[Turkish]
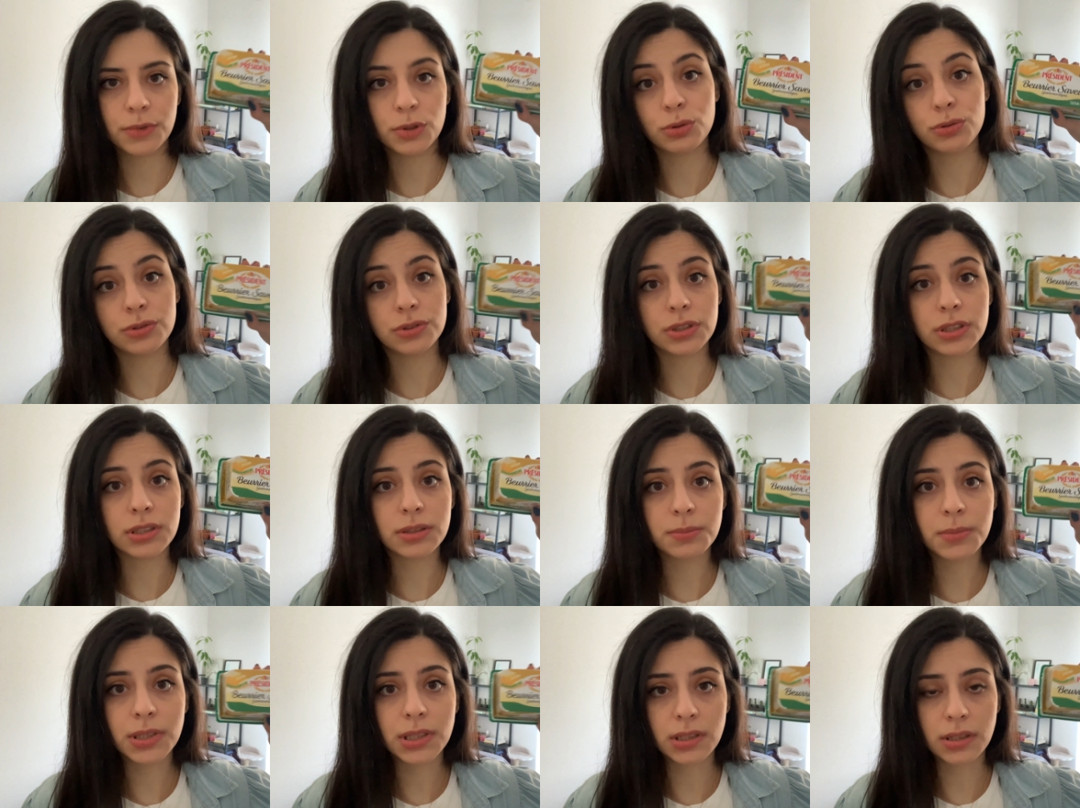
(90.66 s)

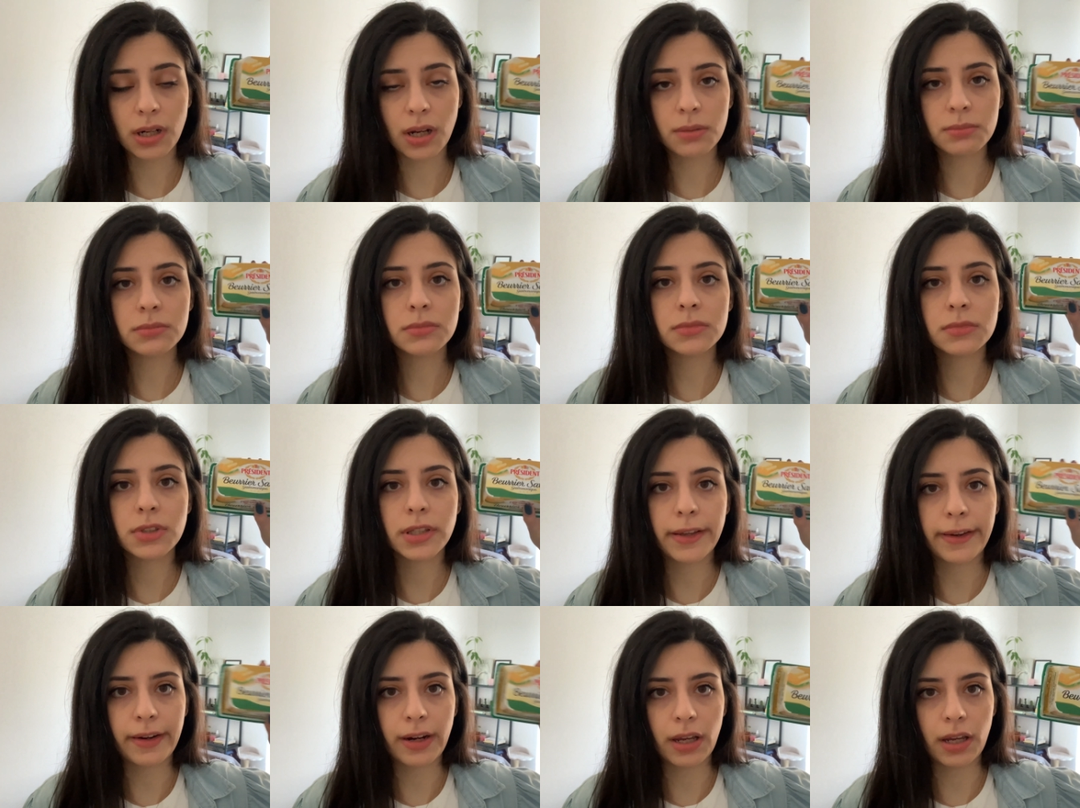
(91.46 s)
120 gram
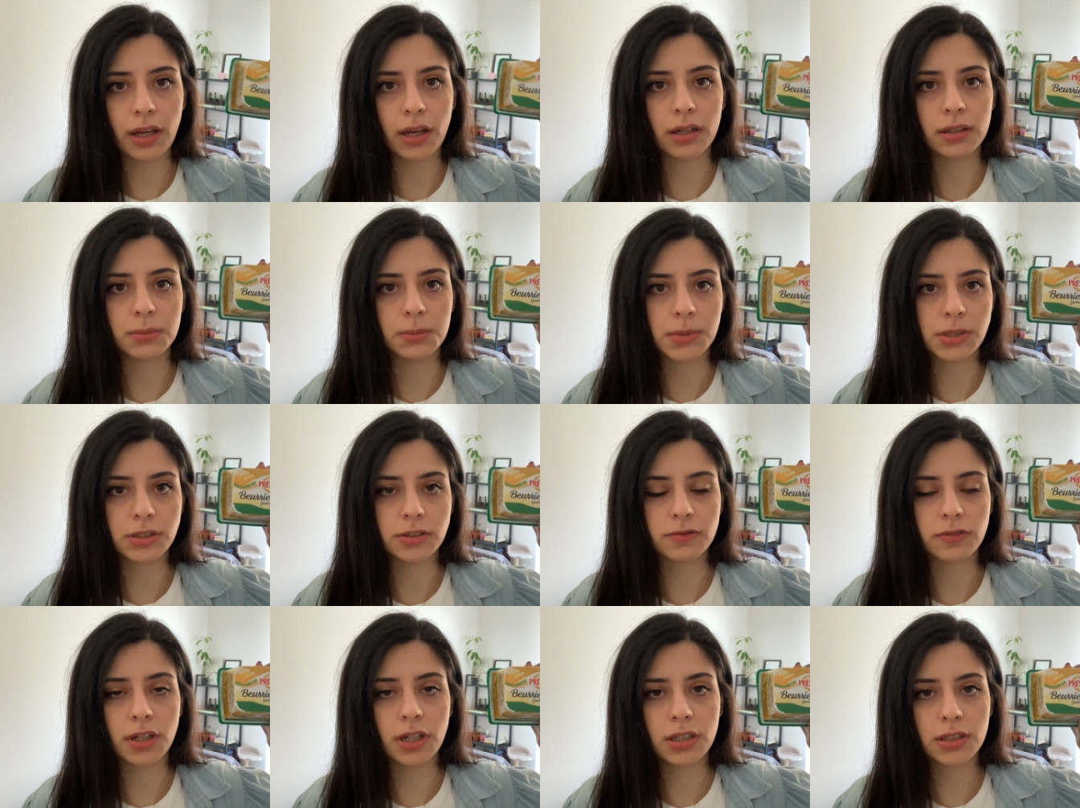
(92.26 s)

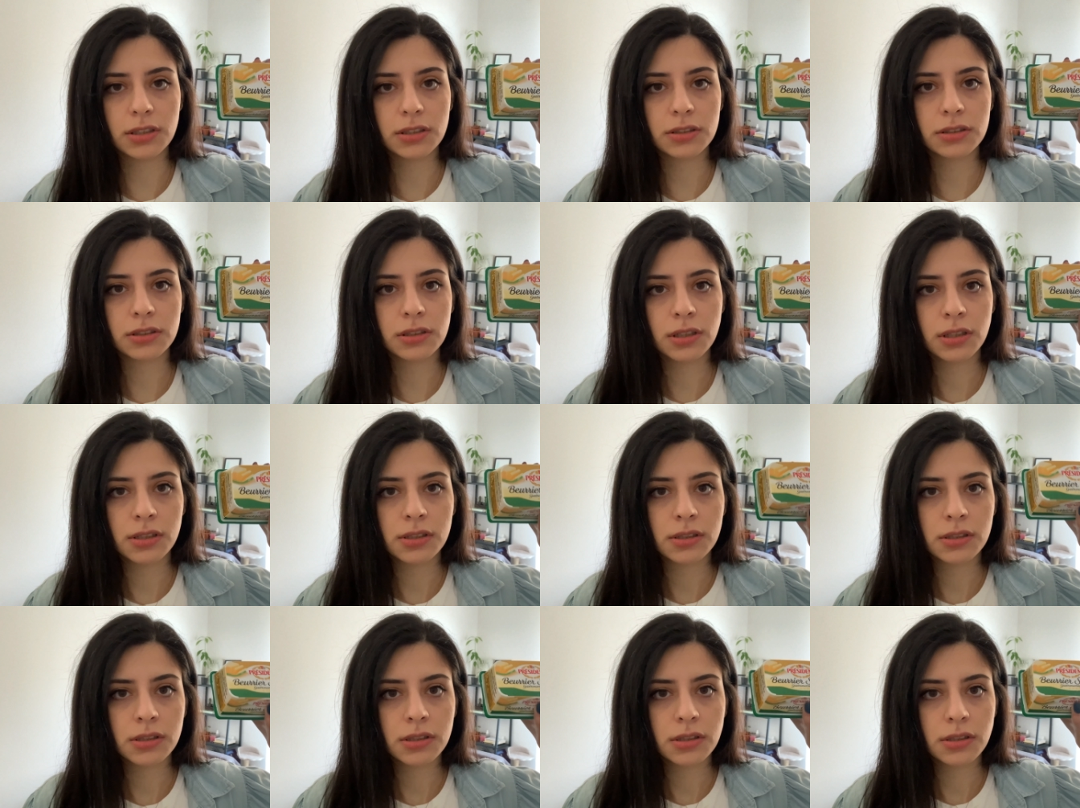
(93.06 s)
tereyağımız var.
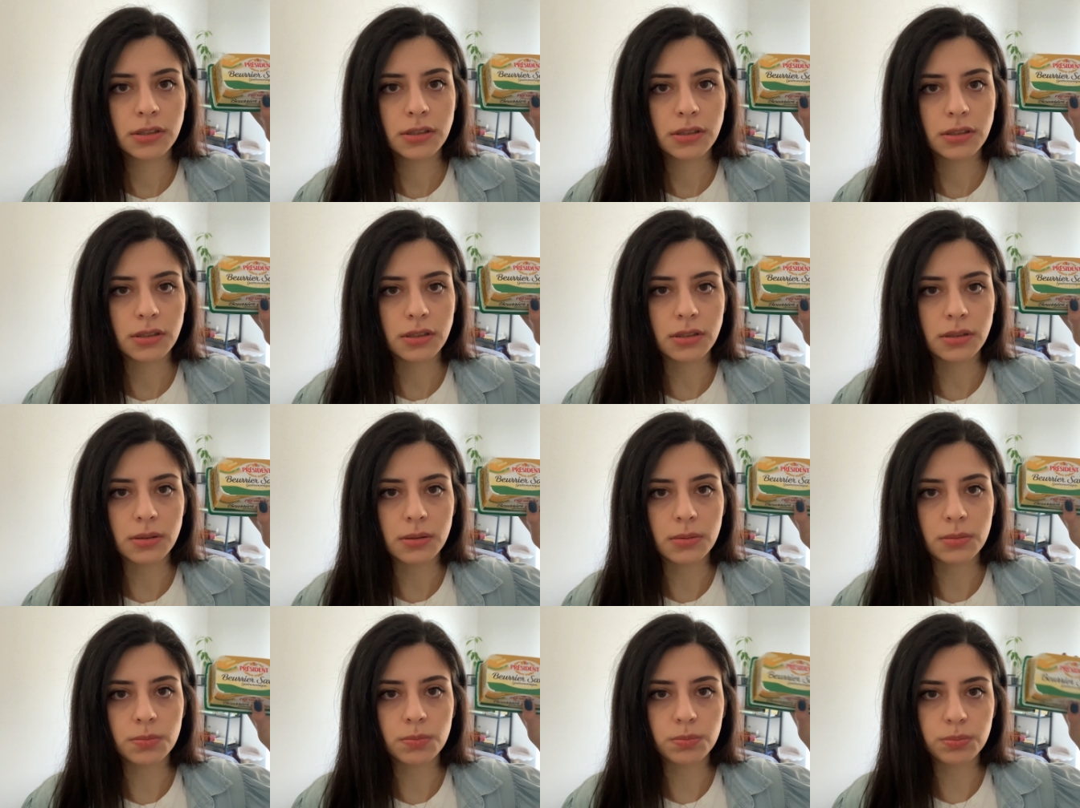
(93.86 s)
Ee,
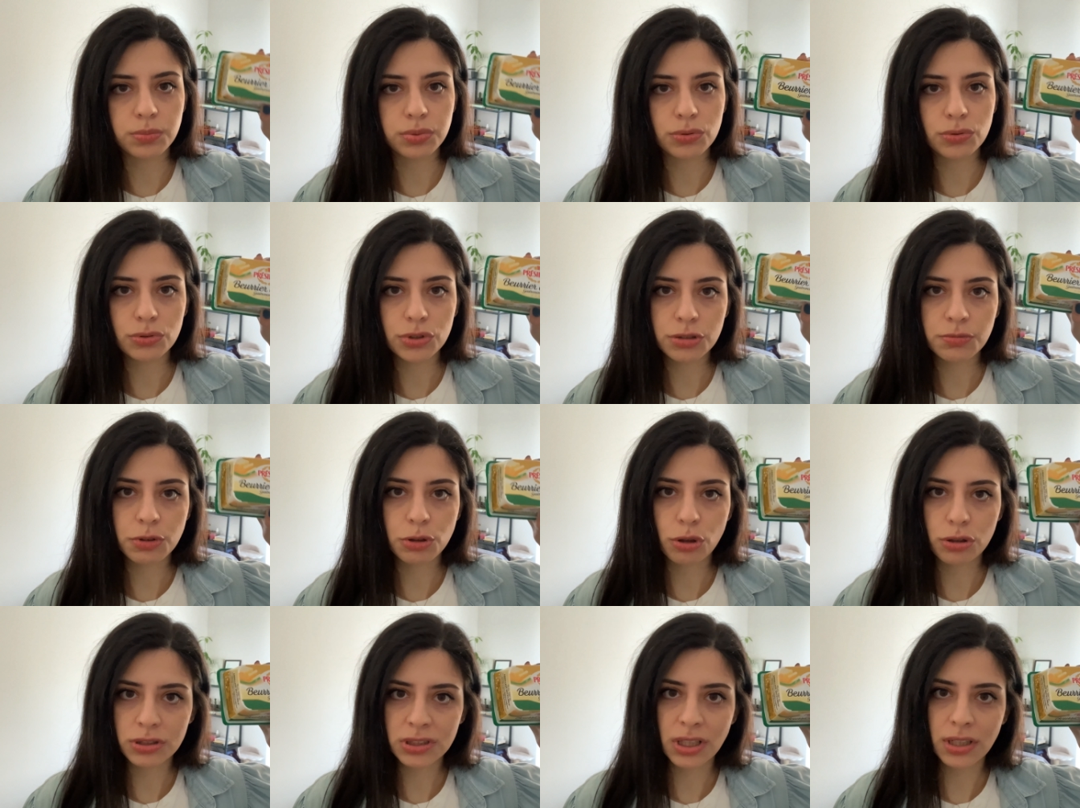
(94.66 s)
bunu şimdi
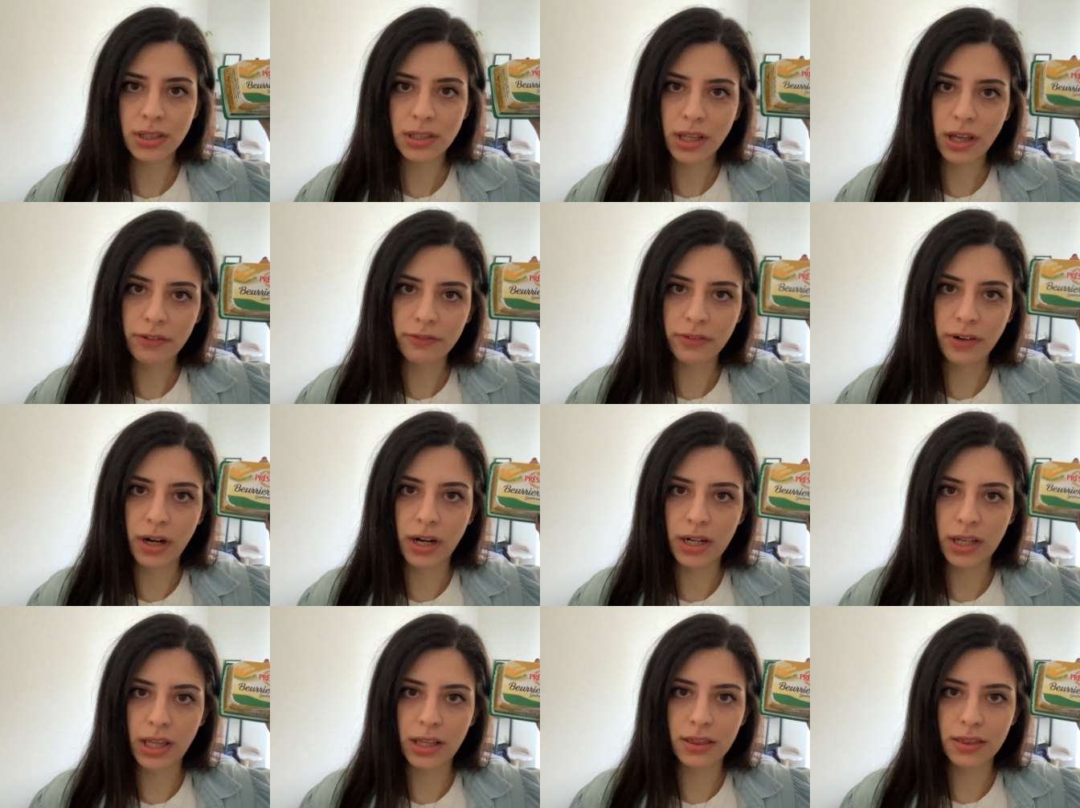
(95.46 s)
gösterirken
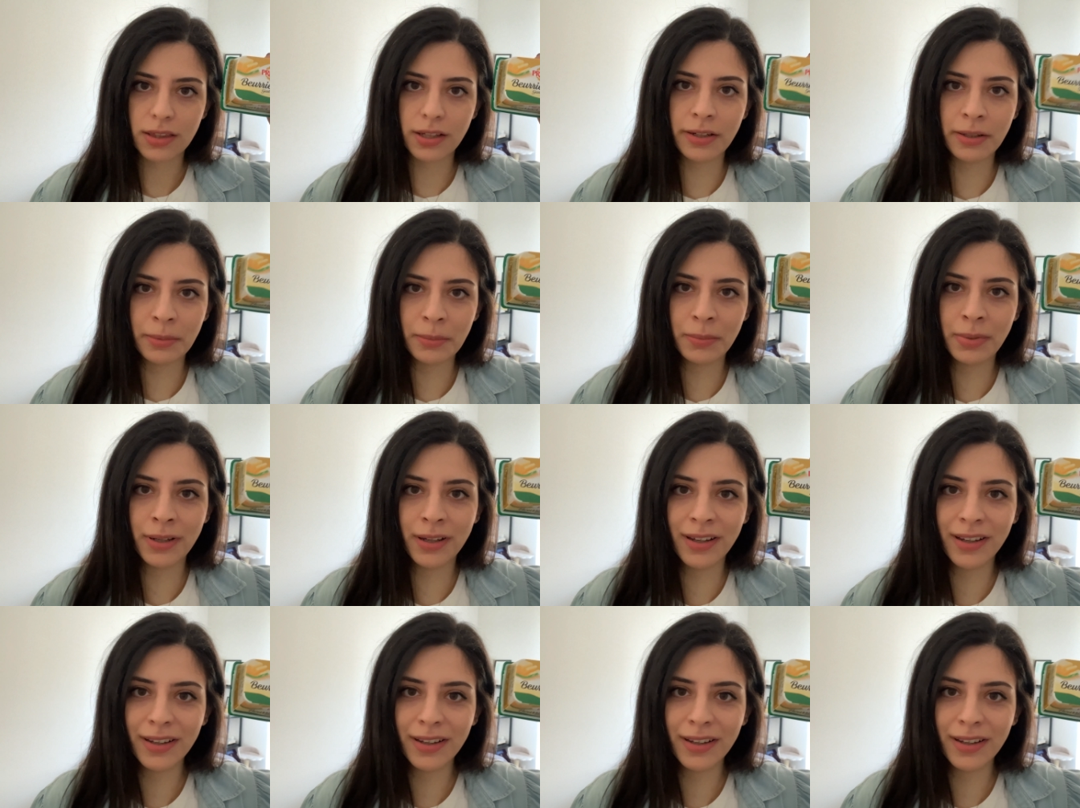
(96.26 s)
fark ettim.